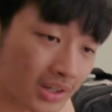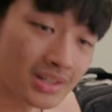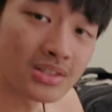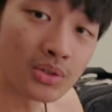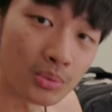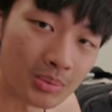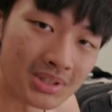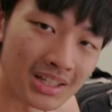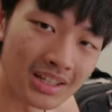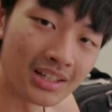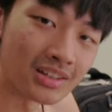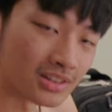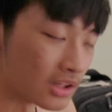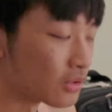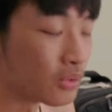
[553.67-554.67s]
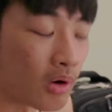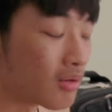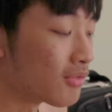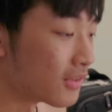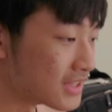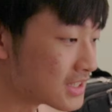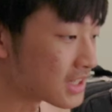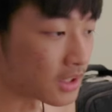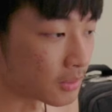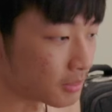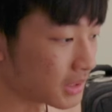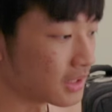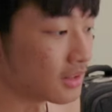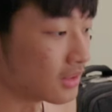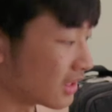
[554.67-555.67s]
这是我们今天的灯光分享影
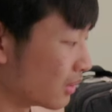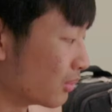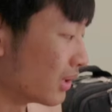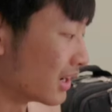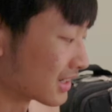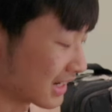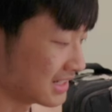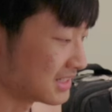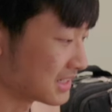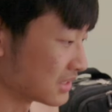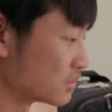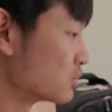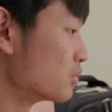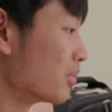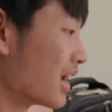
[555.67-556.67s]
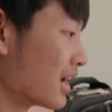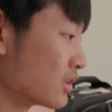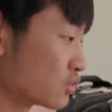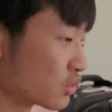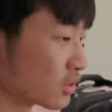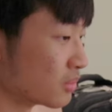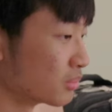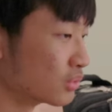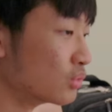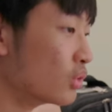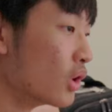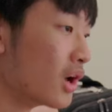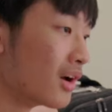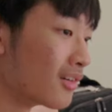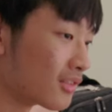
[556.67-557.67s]
片。那我要赶紧去把它全部。
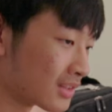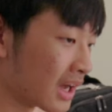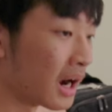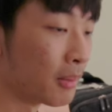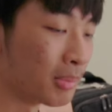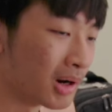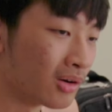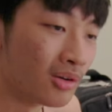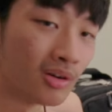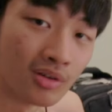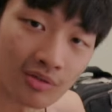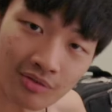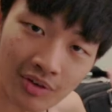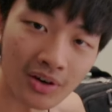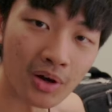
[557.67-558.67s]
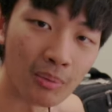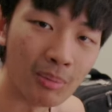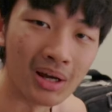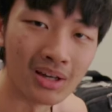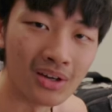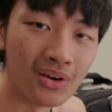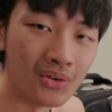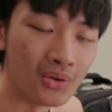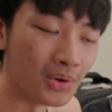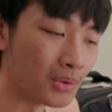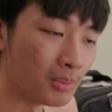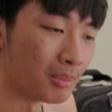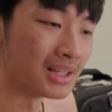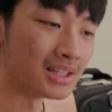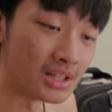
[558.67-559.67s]
打包放到门口，因为
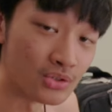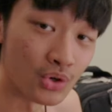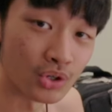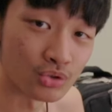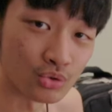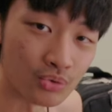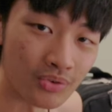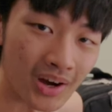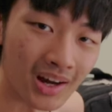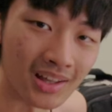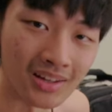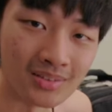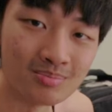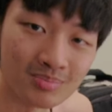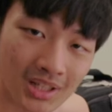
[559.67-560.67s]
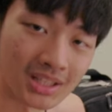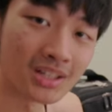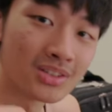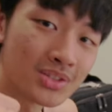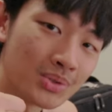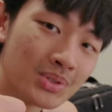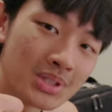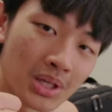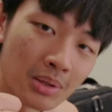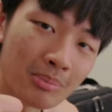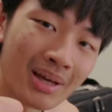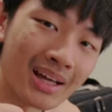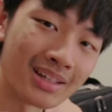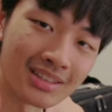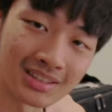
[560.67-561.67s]
明天就要出发了。那当时用这影
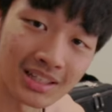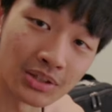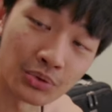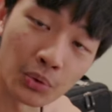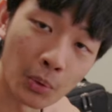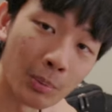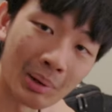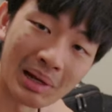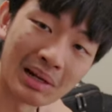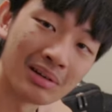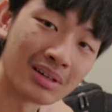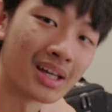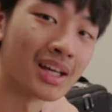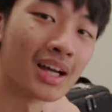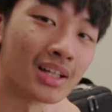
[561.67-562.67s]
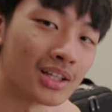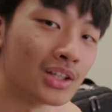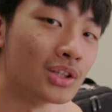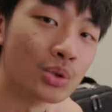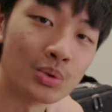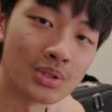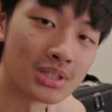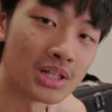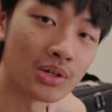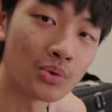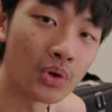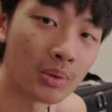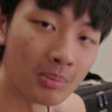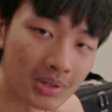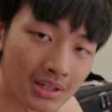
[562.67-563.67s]
拍一个赞，订阅频道可以看更多的相
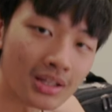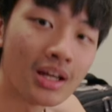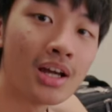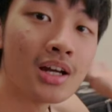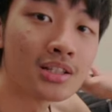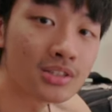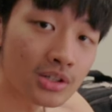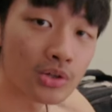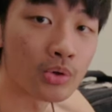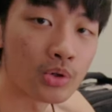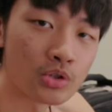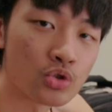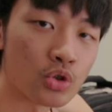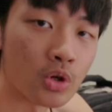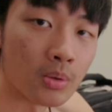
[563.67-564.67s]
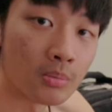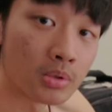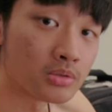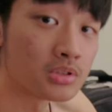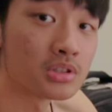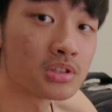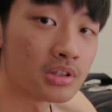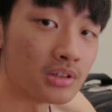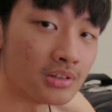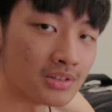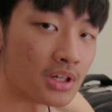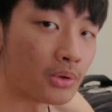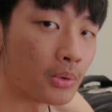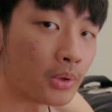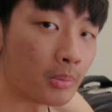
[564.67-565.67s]
关影片。这里有一个全部都是摄影
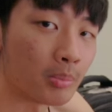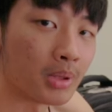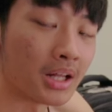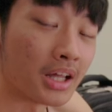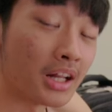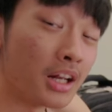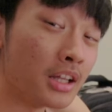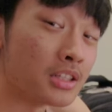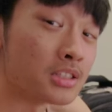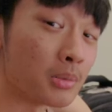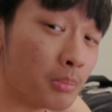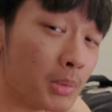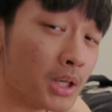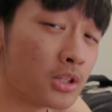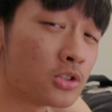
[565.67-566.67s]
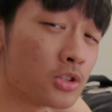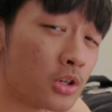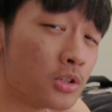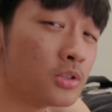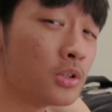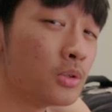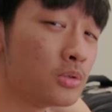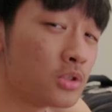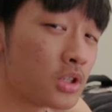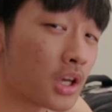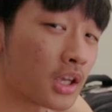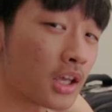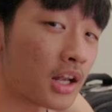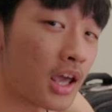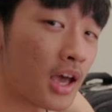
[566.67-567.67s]
相关的 playlist，make sure you check
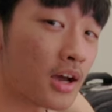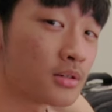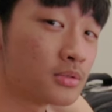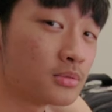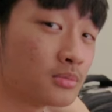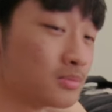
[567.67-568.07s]
it out.